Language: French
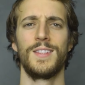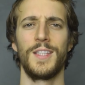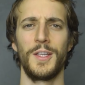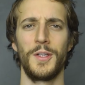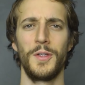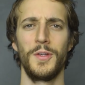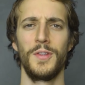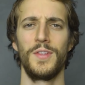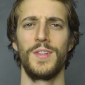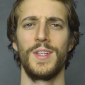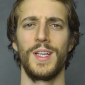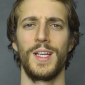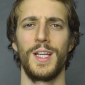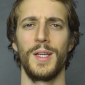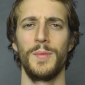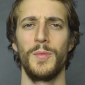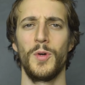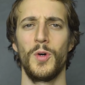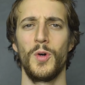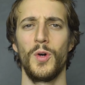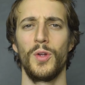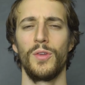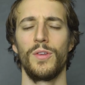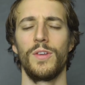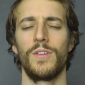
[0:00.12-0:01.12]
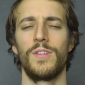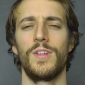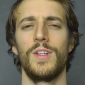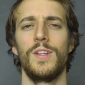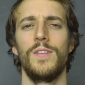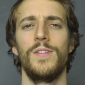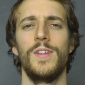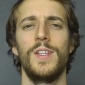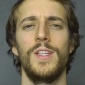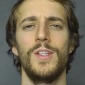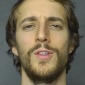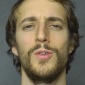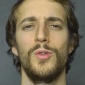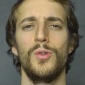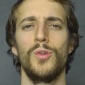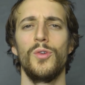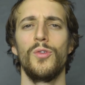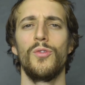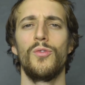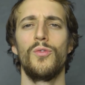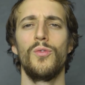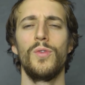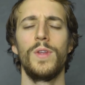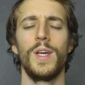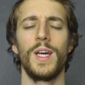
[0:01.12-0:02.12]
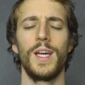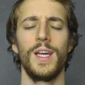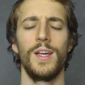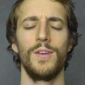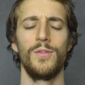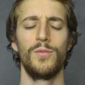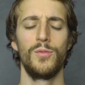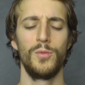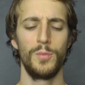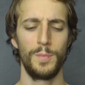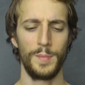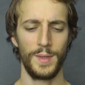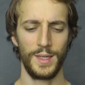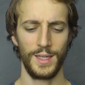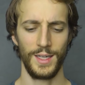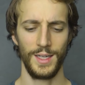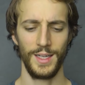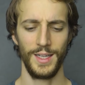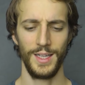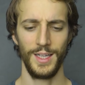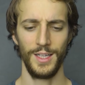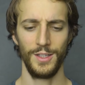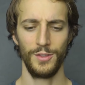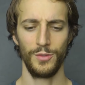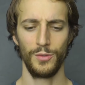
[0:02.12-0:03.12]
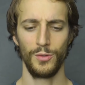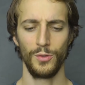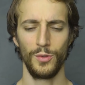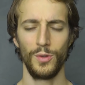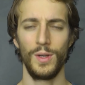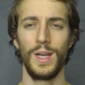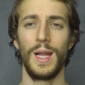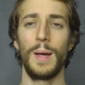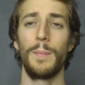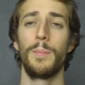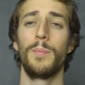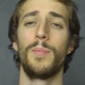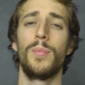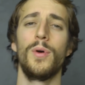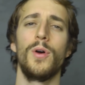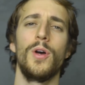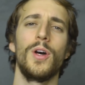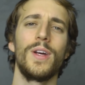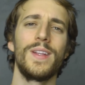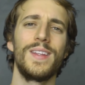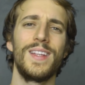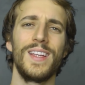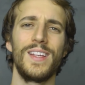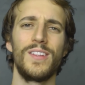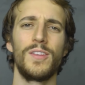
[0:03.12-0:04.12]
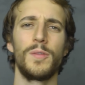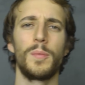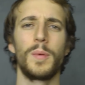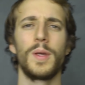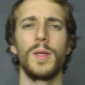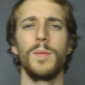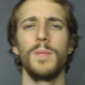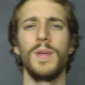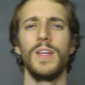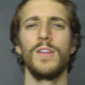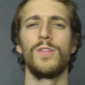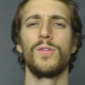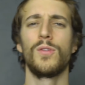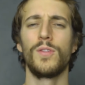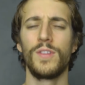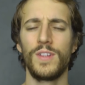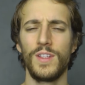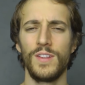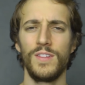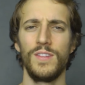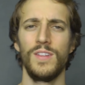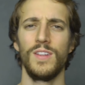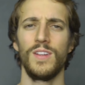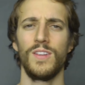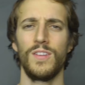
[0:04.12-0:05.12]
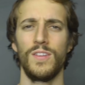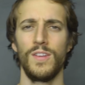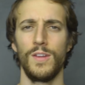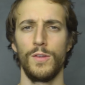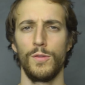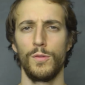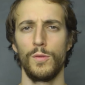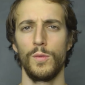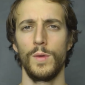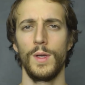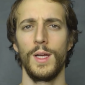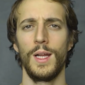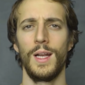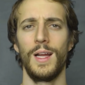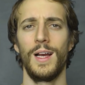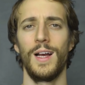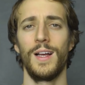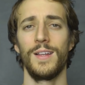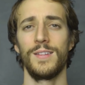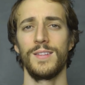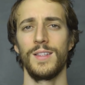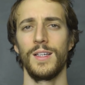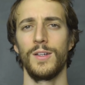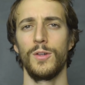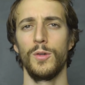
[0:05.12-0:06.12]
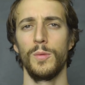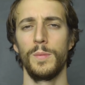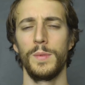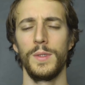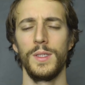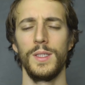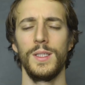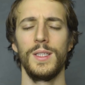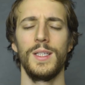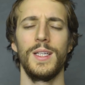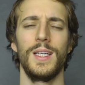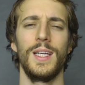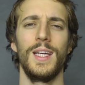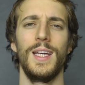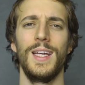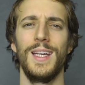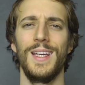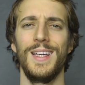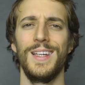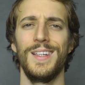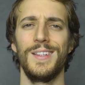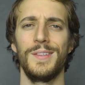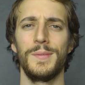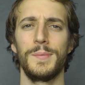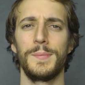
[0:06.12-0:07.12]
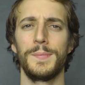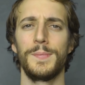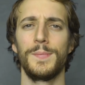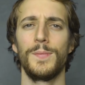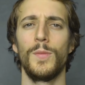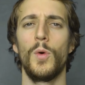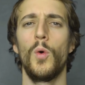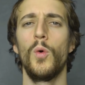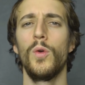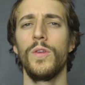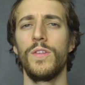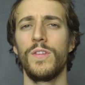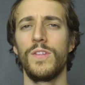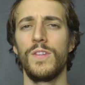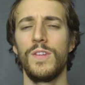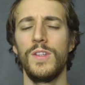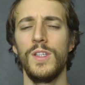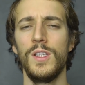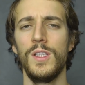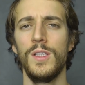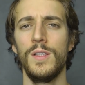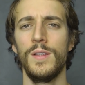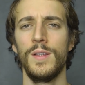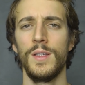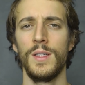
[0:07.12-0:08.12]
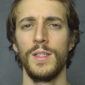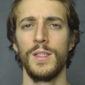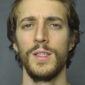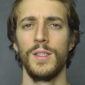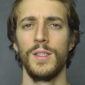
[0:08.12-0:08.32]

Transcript: Salut, c'est Clément. Dans cette vidéo, je voudrais vous parler de la peur d'exprimer son désir sexuel à sa copine et aussi